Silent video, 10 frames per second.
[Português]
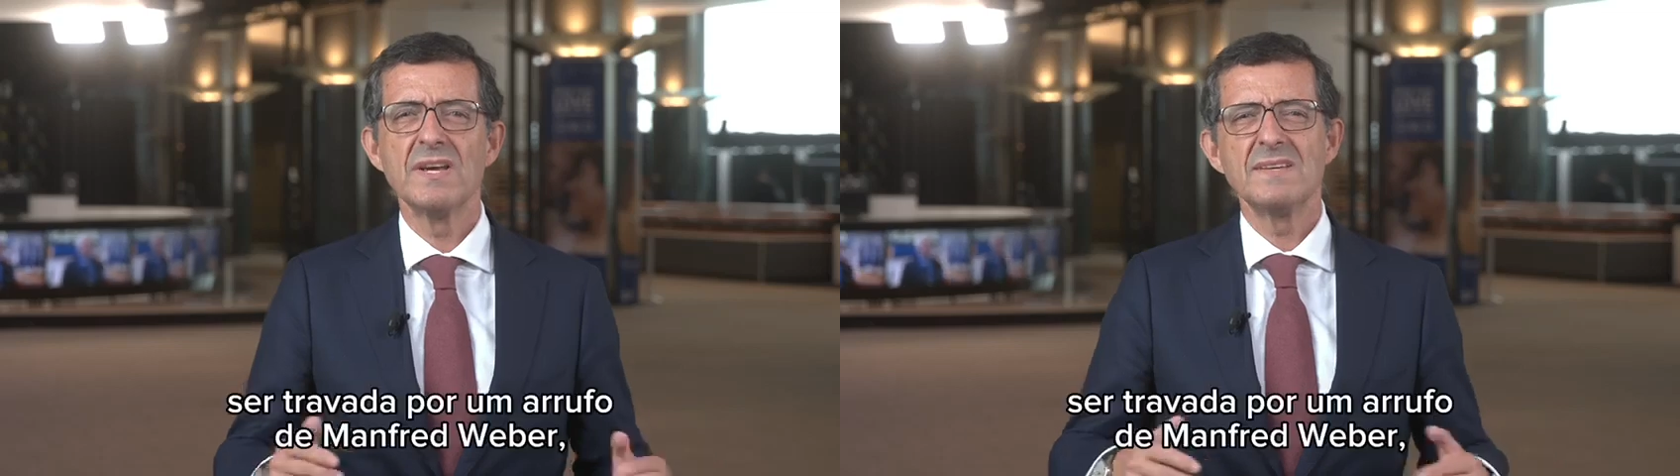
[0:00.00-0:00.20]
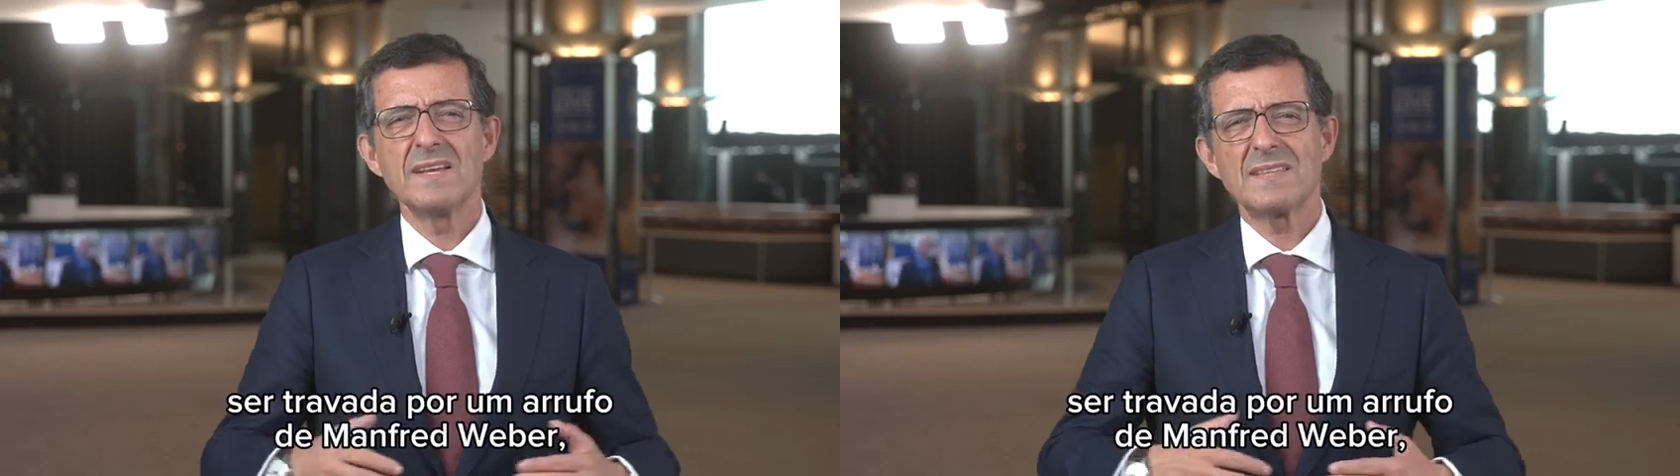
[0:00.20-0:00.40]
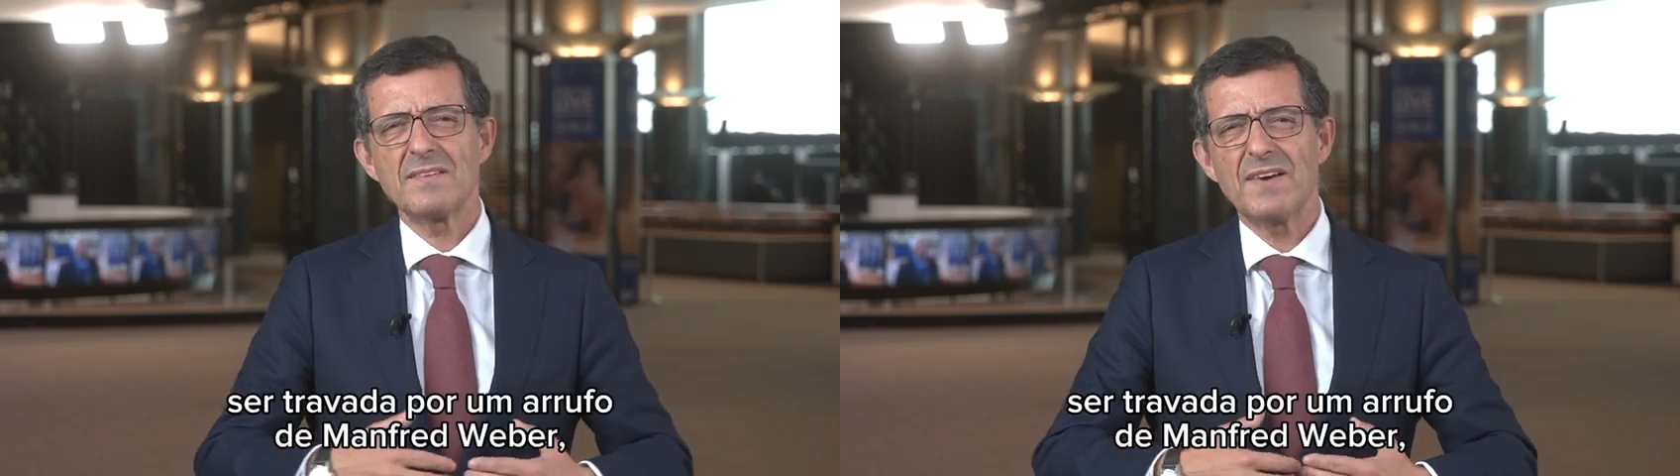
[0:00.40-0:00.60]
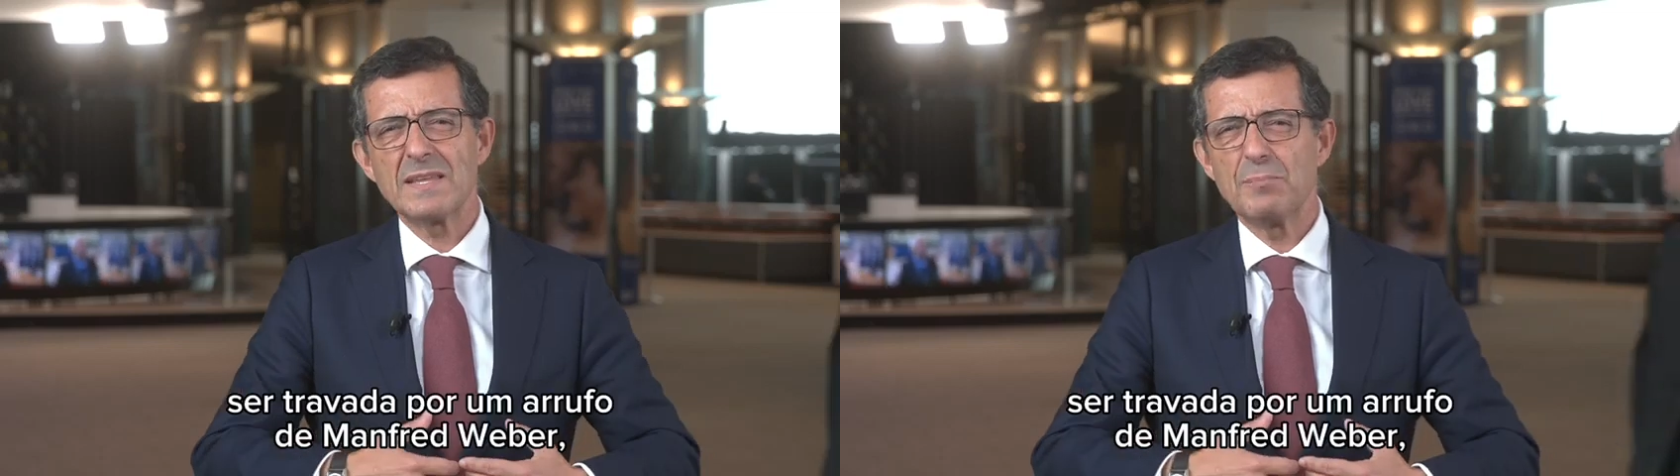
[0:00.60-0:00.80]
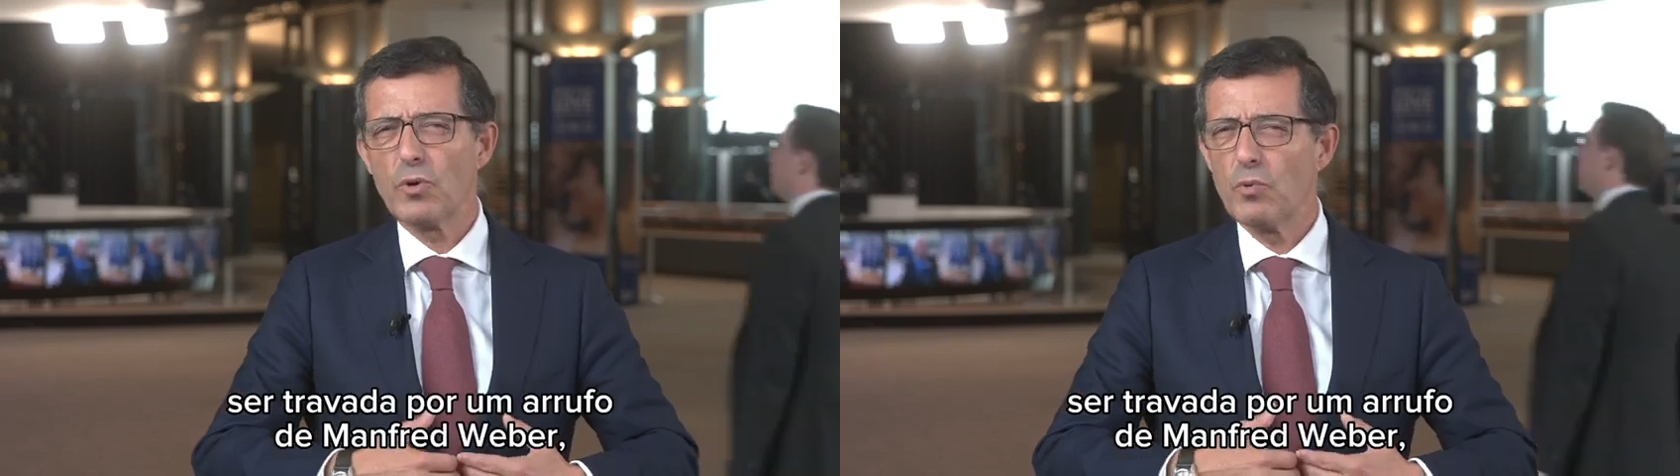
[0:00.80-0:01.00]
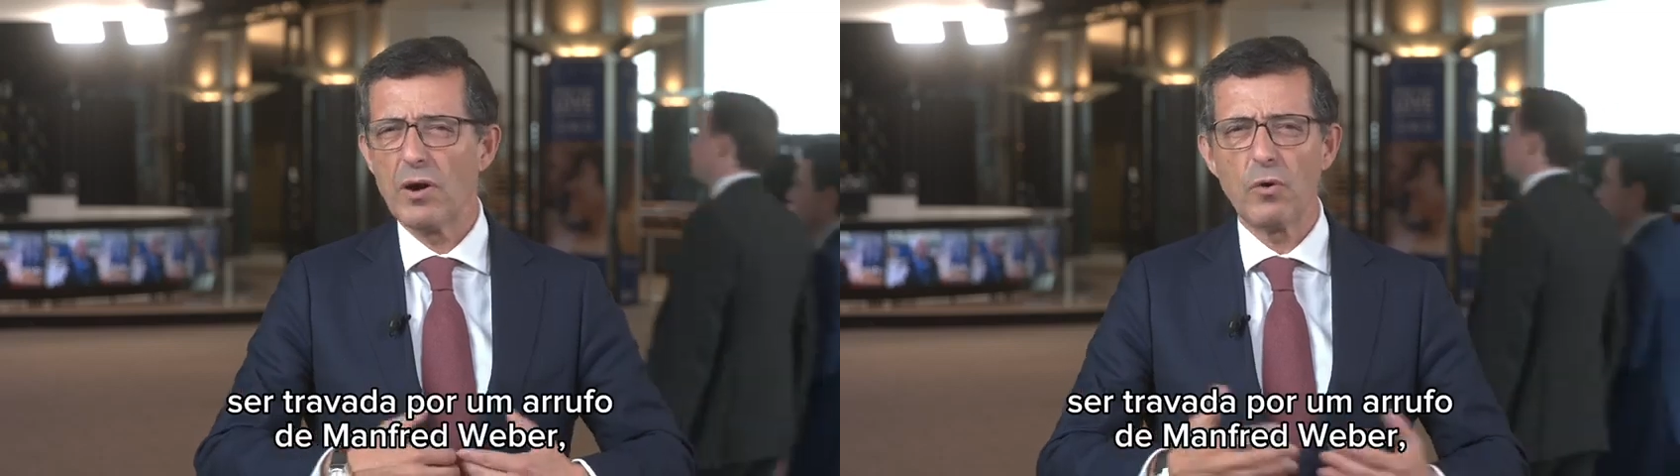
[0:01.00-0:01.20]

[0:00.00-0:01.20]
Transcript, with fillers: ser é travada por um